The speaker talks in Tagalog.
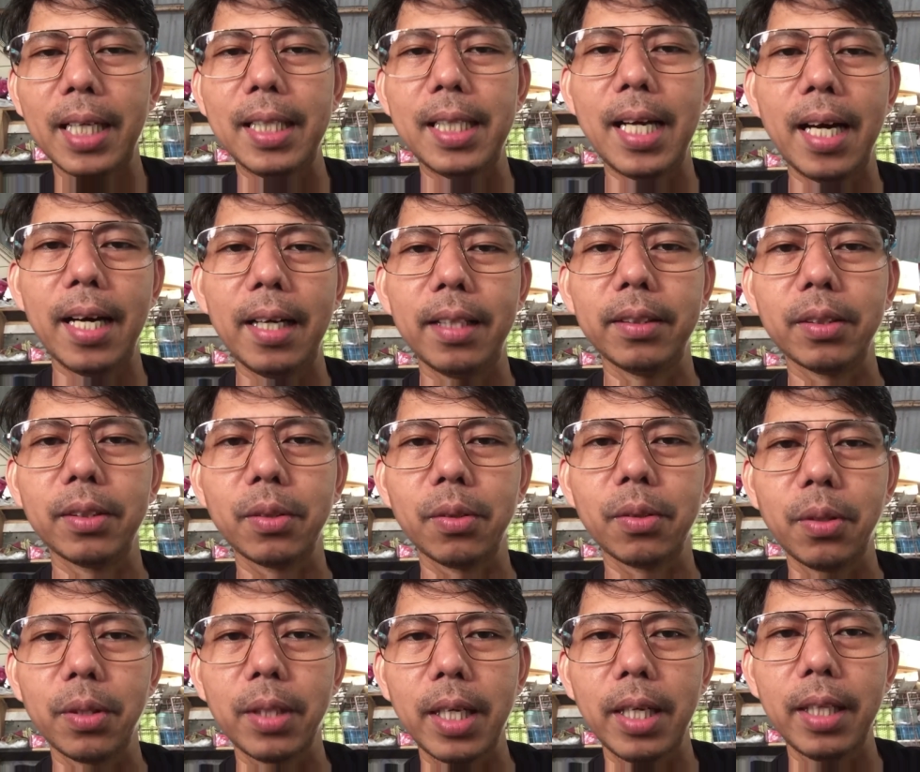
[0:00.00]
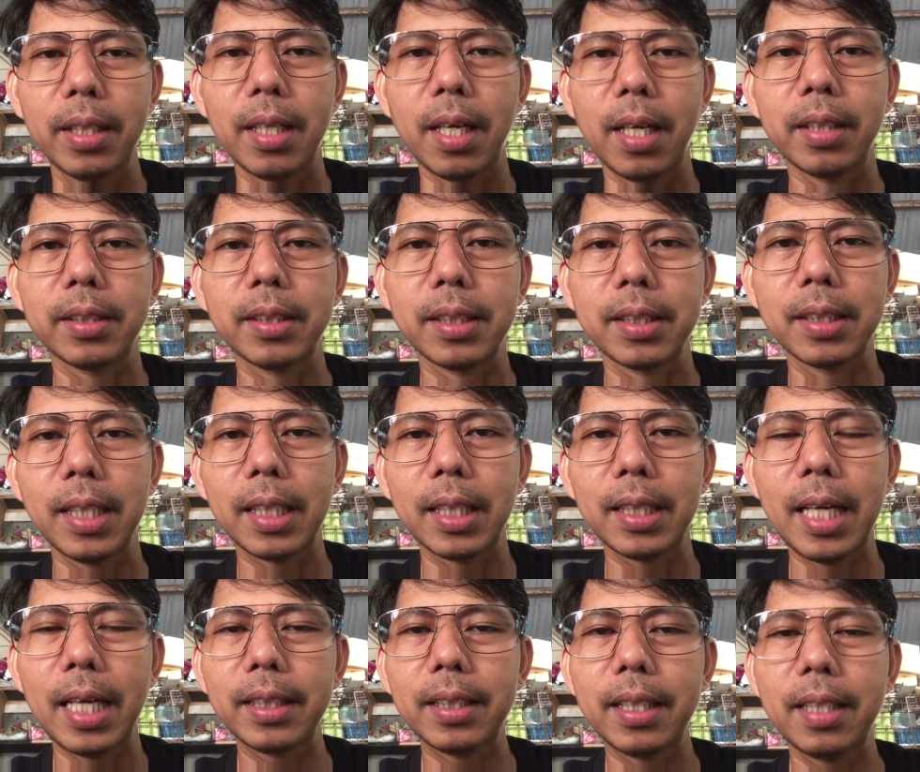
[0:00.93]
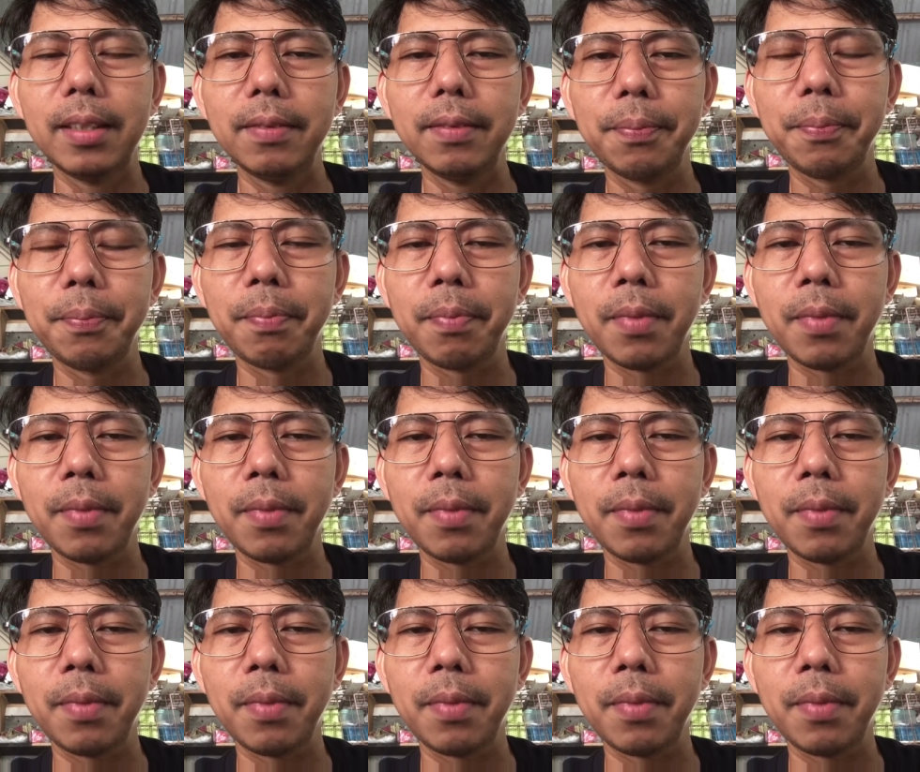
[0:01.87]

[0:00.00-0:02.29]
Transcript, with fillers: kailangan so again uh, check natin